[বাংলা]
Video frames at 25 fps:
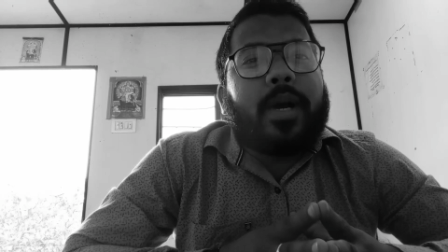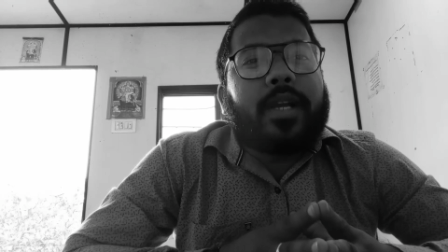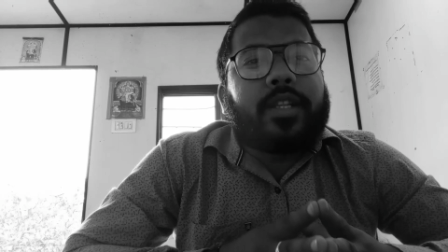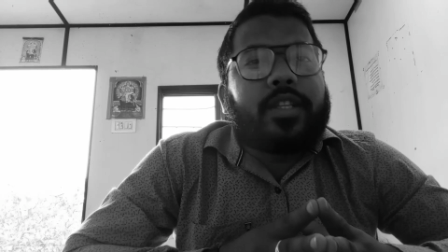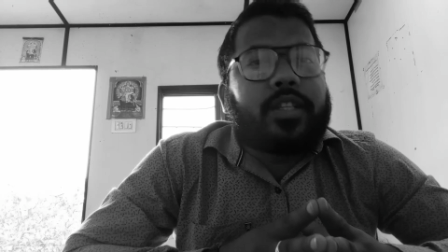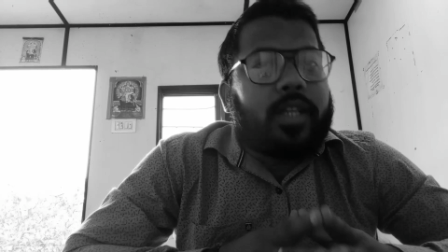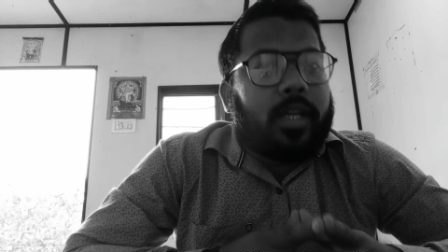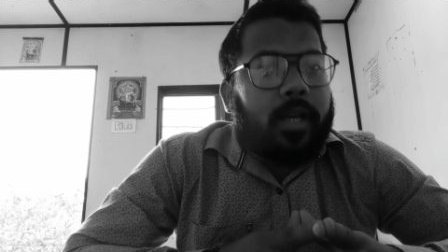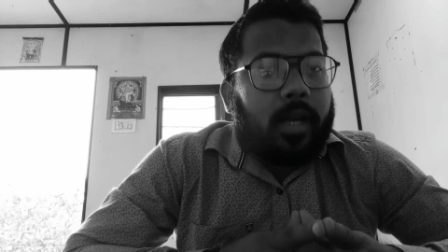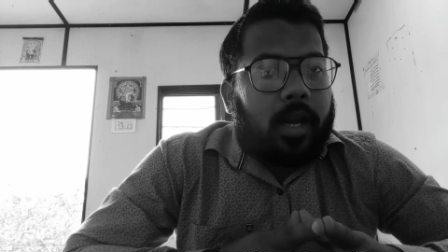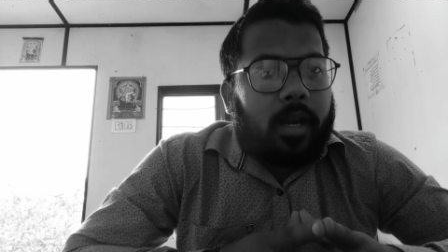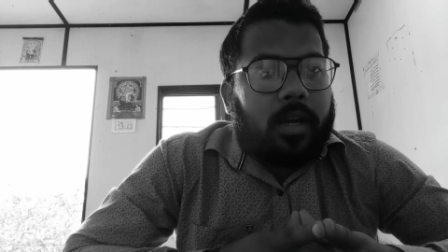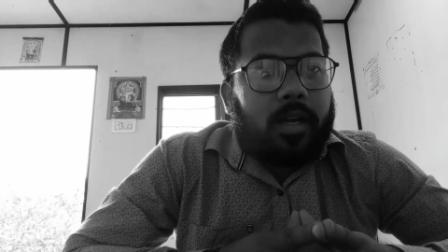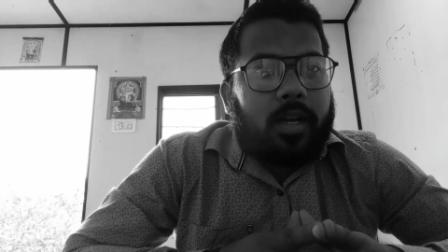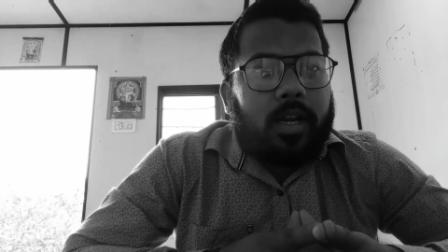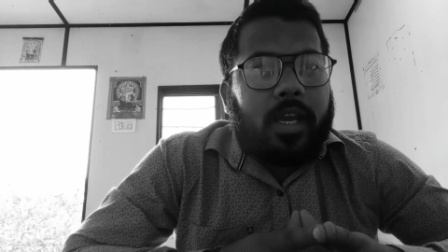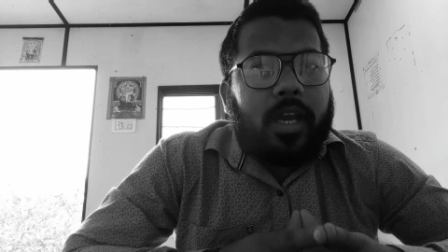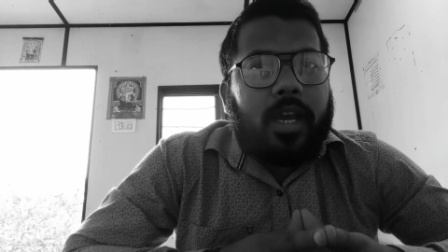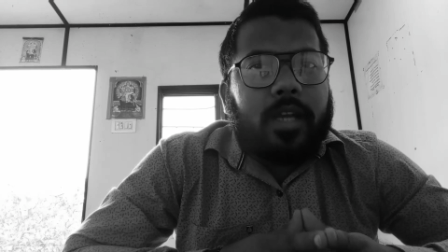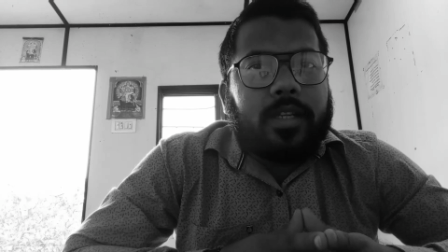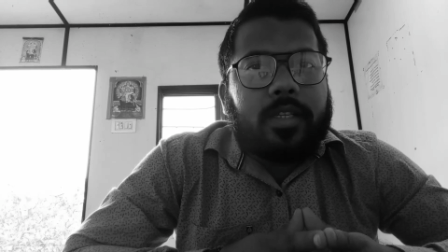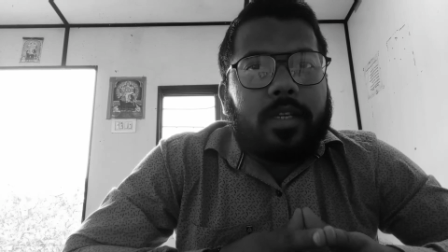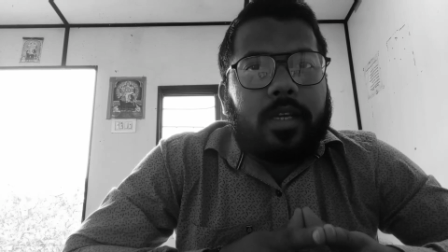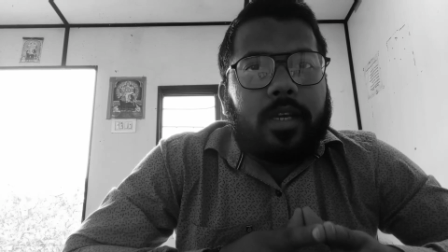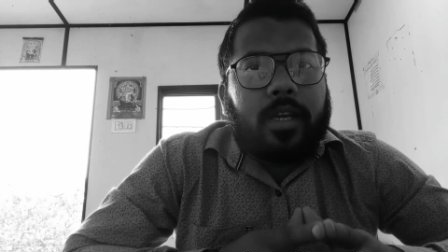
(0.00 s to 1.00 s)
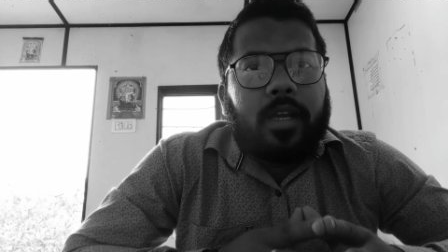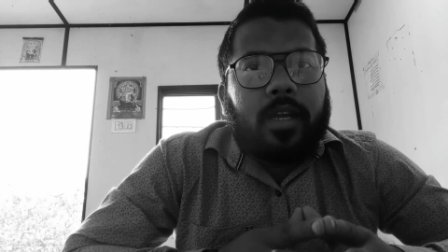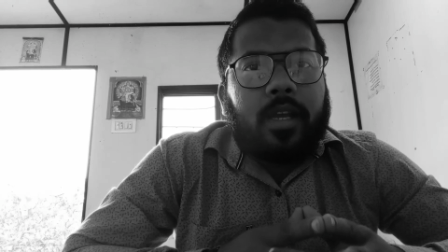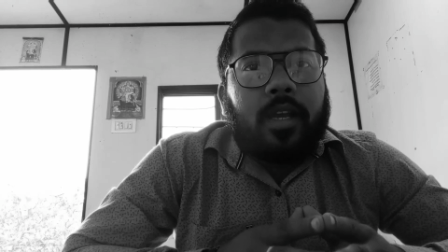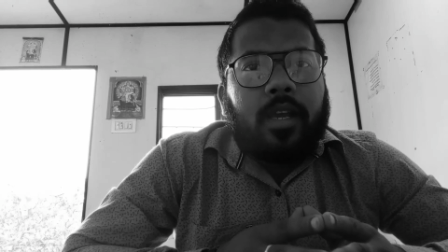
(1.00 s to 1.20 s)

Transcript: পাচ্ছে না ঠিক আছে